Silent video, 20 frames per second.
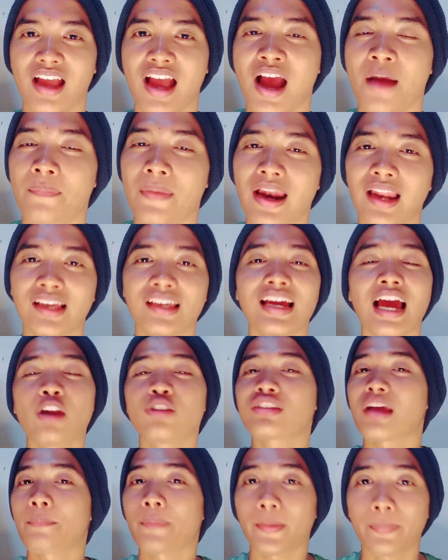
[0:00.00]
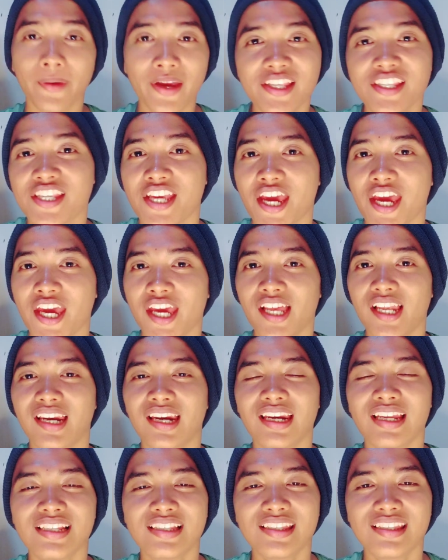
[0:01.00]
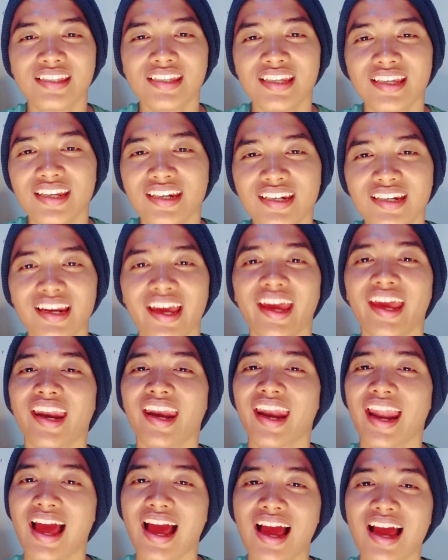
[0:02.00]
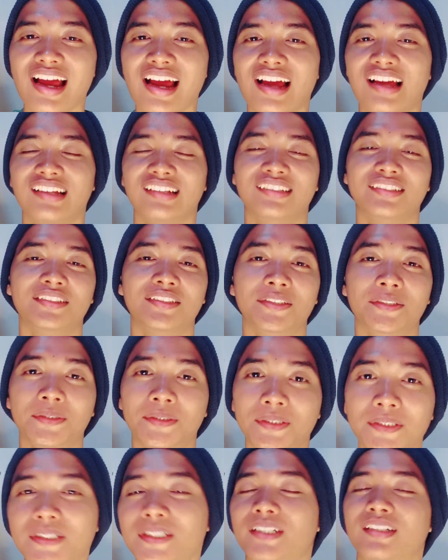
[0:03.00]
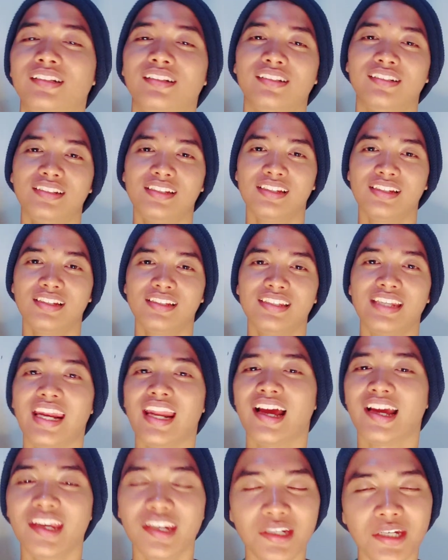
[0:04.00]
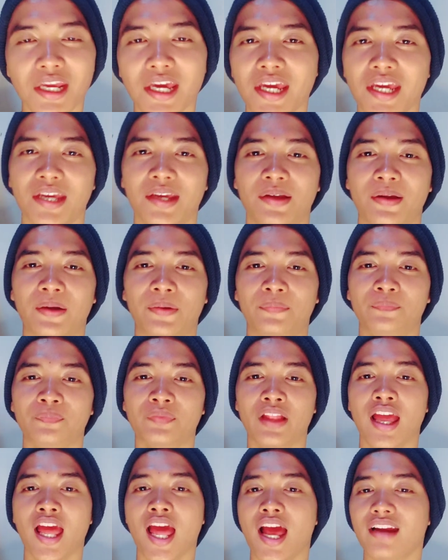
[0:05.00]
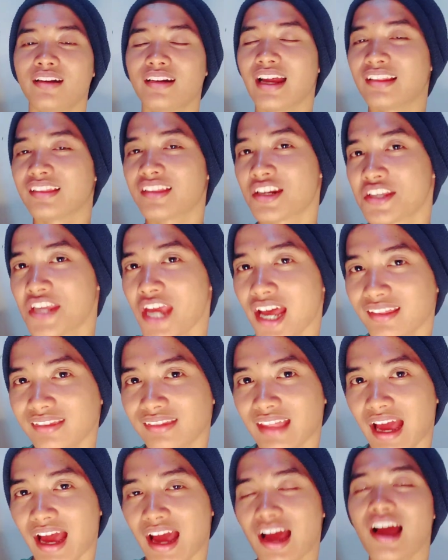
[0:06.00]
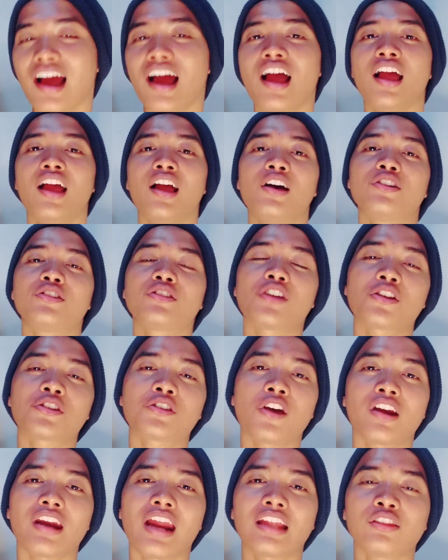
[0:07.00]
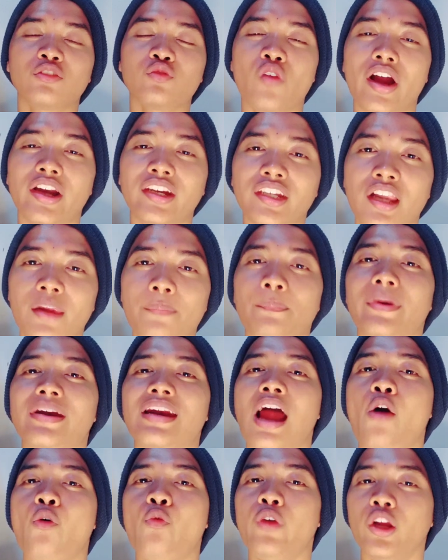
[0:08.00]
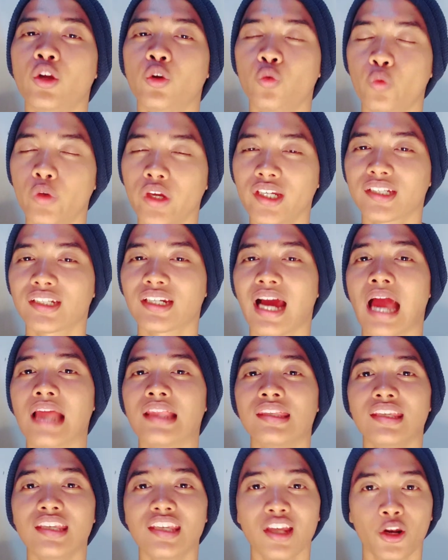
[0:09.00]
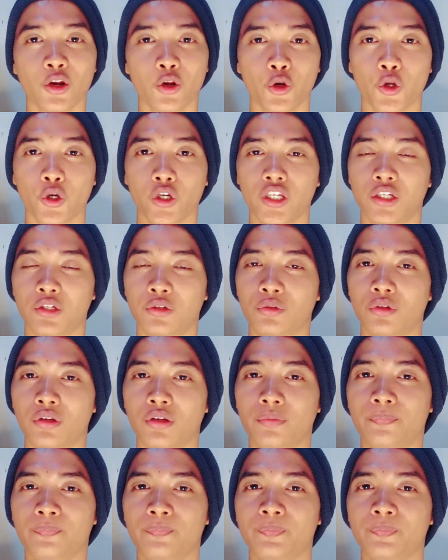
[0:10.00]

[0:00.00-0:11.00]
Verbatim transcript: Apalagi kalau sampai becek, licin, enak. Uh, nyenengin deh. Dan ternyata sosok Ratu Adil pernah wik-wik dengan Nyi Roro Kidul.